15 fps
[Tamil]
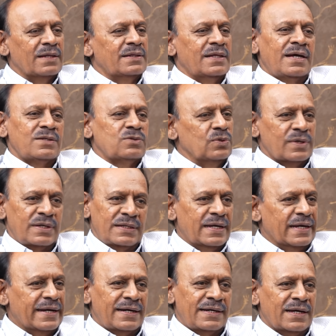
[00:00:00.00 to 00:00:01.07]
தான் சொல்கிறது
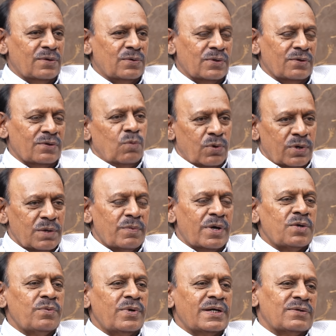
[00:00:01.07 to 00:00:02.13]
தான் கேட்டாகணும் ஒன்று
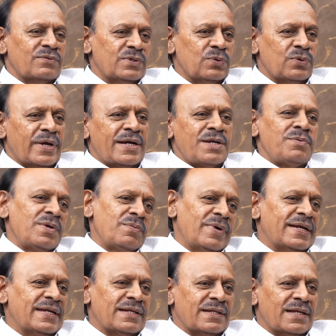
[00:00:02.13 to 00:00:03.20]
மருமகன் வந்து ஒரு அடிமை
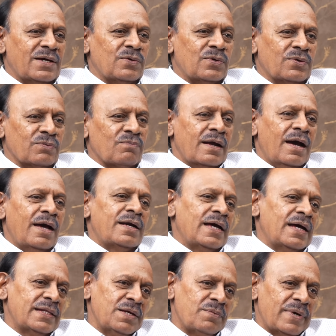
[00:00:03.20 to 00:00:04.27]
மாதிரி இருந்தாகணும்
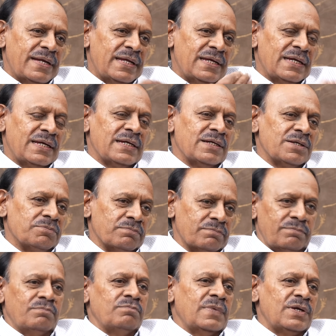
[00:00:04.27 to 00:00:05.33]
காரணம் அதே மாதிரி
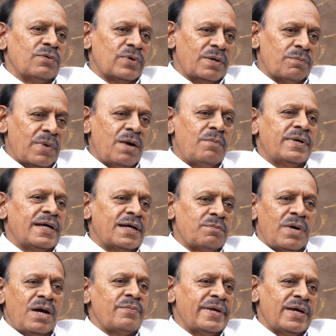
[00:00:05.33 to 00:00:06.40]
இவங்களோட மாமனார்
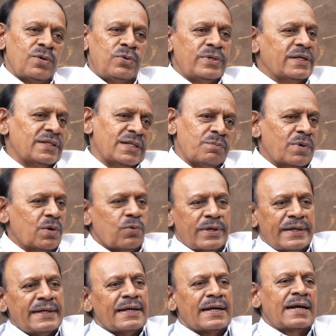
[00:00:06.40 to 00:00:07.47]
மாமியாரோடு இந்த அம்மா
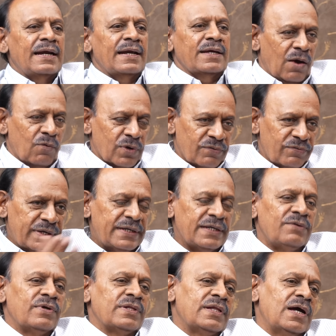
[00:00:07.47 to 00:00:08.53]
ஒட்டி இருக்கலை அவங்க
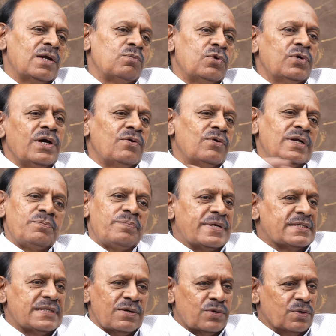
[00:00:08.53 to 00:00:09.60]
வீட்டுக்கு வந்தாலும் கூட அவங்கள
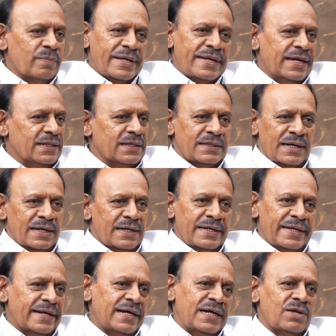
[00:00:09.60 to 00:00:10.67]
பெருசாக ஒரு மரியாதை
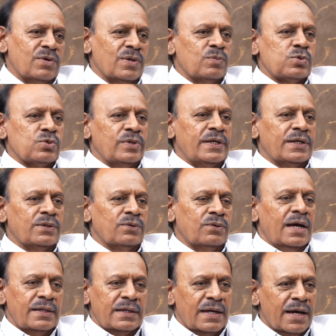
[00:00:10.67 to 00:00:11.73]
தரலன்னு ஏற்கனவே நம்ம சொல்லியிருந்தோம்
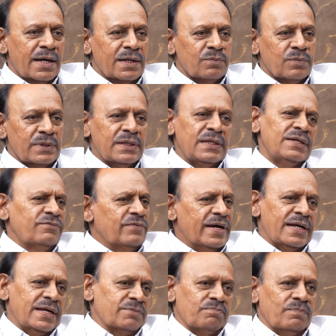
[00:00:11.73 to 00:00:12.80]
அது காரணம் வந்து
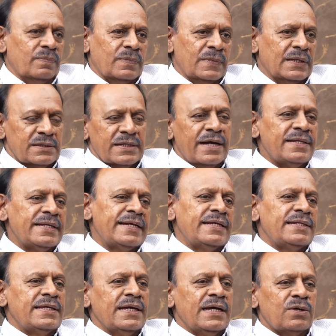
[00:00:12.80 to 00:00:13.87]
வேறு ஜாதி
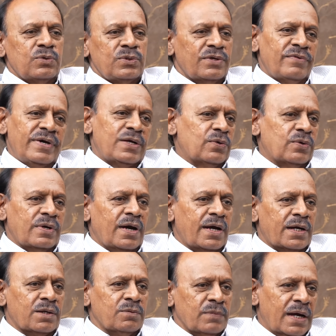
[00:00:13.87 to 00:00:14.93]
ரீதியாக கொஞ்சம் வேற ஒரு
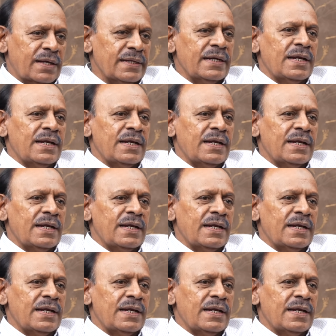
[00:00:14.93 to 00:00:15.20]
காரணம் அது